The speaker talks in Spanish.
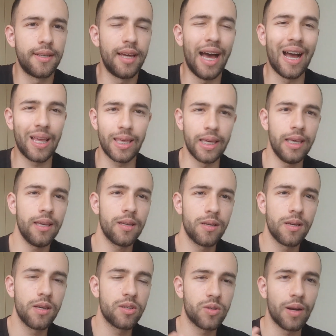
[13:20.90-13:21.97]
Aquí
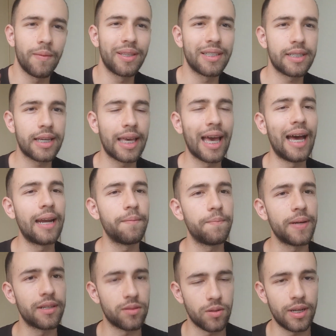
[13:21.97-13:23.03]
solamente se quedan
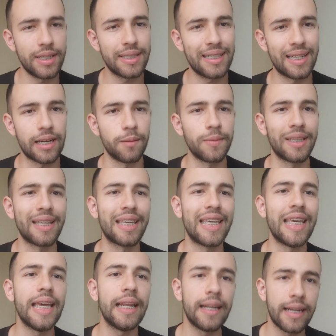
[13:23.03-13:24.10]
personas que realmente
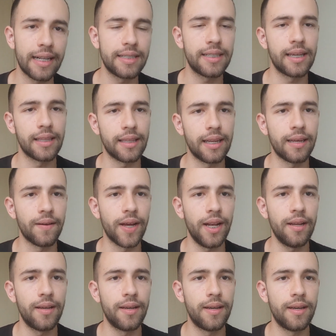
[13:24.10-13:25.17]
quieren ir al siguiente nivel
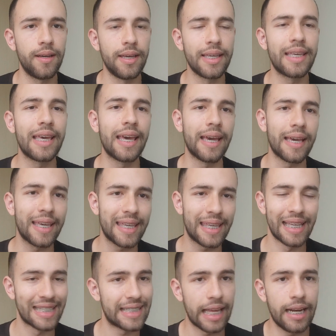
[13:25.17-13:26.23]
y que
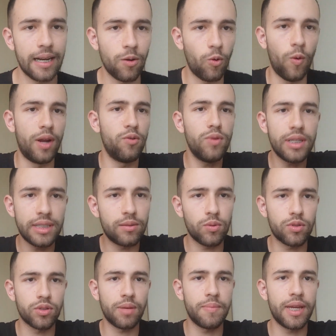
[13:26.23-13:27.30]
están o en una
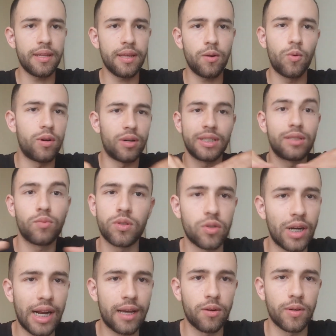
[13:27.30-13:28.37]
situación de mierda o en una situación
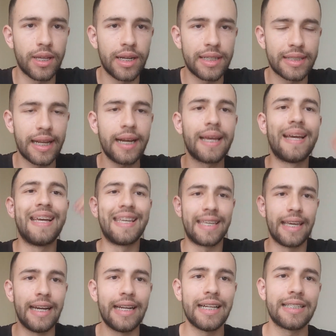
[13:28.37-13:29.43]
en la que no quieren estar,
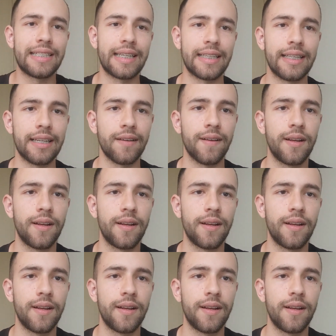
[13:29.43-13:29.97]
quieren ir al siguiente nivel.